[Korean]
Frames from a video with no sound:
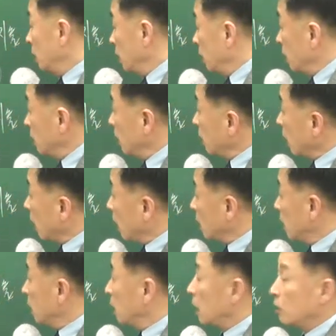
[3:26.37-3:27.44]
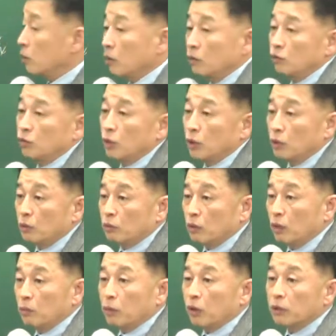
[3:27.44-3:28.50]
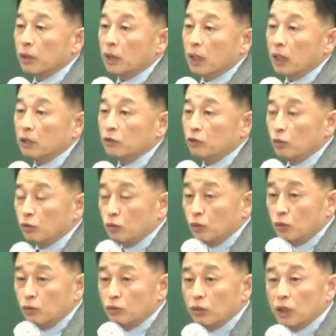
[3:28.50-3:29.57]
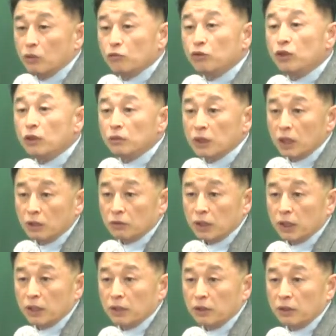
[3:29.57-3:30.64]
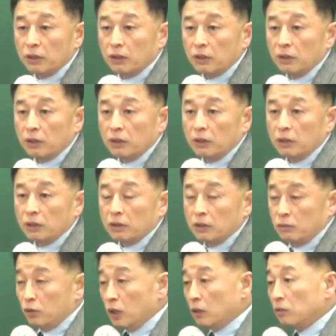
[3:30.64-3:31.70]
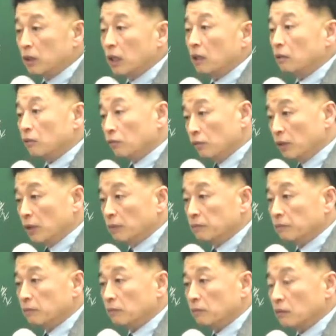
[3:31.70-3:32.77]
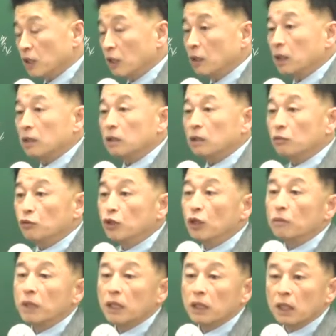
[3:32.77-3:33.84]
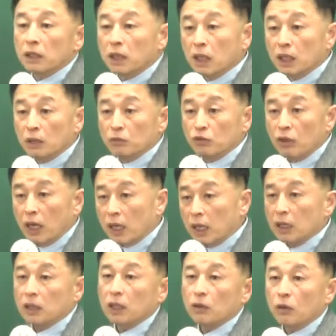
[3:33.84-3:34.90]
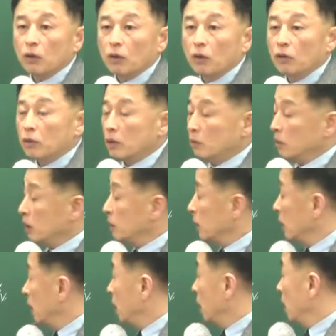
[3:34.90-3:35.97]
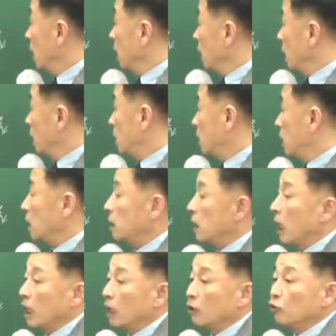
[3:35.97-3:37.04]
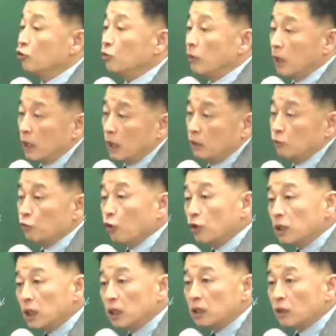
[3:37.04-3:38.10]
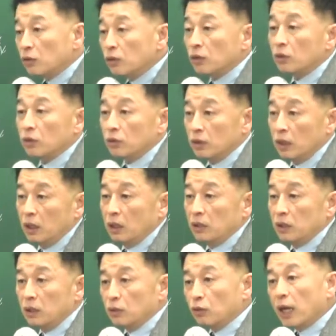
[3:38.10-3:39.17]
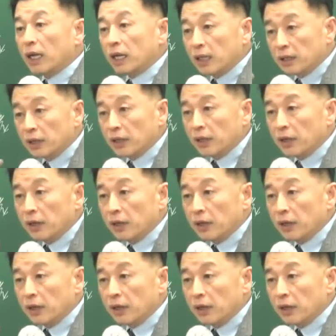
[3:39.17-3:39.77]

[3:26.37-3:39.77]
이렇게 내가 기대했던 수익으로부터 벗어나는 정도를 우리가 위험이라고 그래요. 그걸 뭐라 한다? 위험. 그러니까 그 위험에 대한 개념도 알아야 되고 그러면 이렇게 차이를 유발하는 원인은 어떤 것들이 있는지를 또 알아야 돼요.